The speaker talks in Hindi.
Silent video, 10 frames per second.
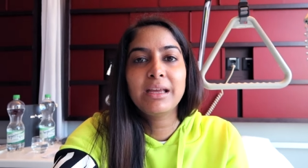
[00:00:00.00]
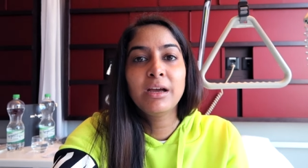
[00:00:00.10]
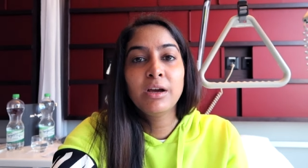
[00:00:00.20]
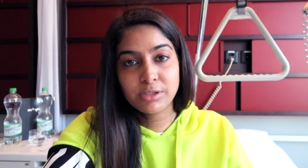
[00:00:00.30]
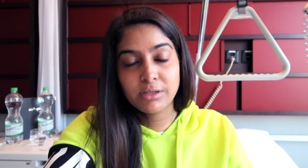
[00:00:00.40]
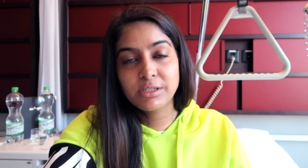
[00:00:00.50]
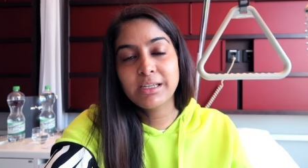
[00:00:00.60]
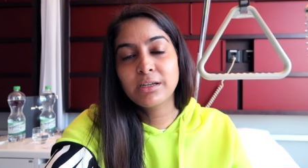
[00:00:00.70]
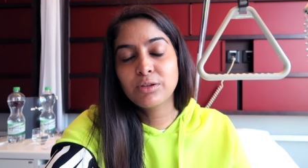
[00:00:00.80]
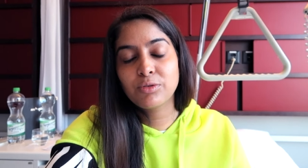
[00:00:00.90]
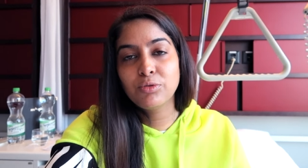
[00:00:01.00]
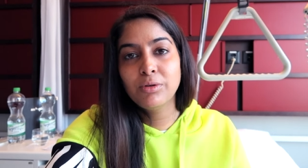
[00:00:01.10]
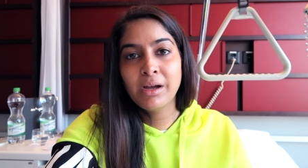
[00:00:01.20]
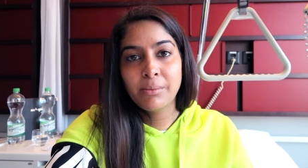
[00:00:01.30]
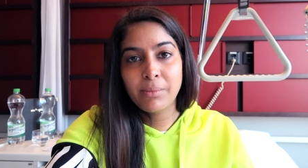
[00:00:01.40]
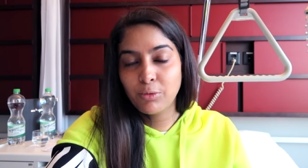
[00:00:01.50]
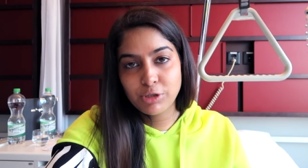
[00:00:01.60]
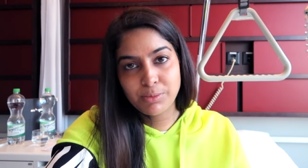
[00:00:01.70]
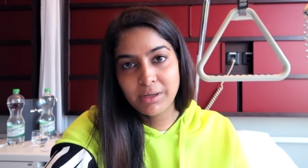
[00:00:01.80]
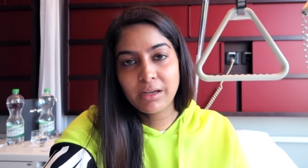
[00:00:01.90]
कि सर्जरी के थ्रू मैं
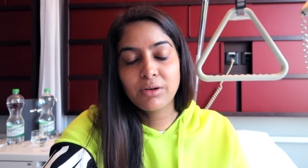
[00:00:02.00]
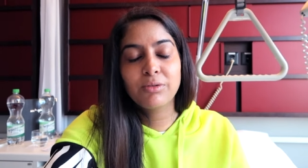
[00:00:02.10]
होश में नहीं